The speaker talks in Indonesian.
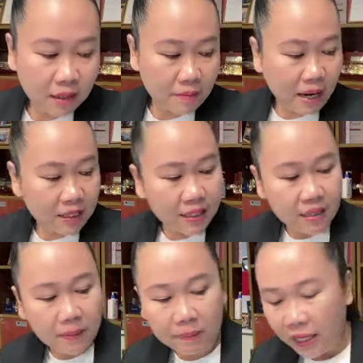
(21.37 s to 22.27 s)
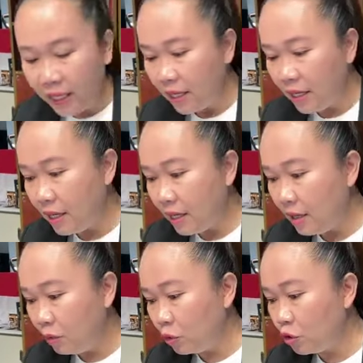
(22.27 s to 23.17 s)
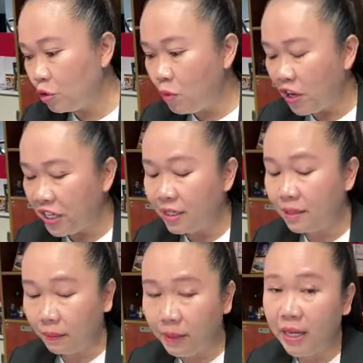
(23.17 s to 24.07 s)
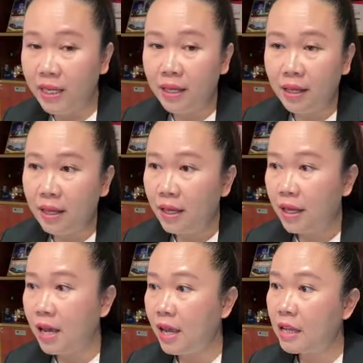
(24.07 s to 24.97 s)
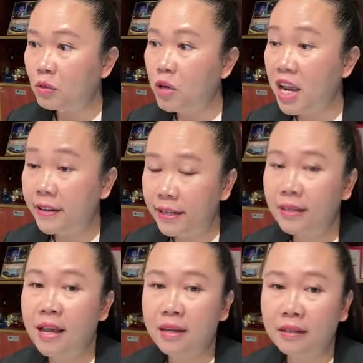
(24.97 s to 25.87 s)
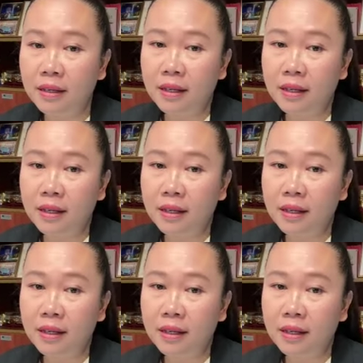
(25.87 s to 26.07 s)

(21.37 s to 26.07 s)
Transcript: Terima kasih, selamat pagi uh, untuk semuanya. Selamat pagi uh, yang sudah hadir dan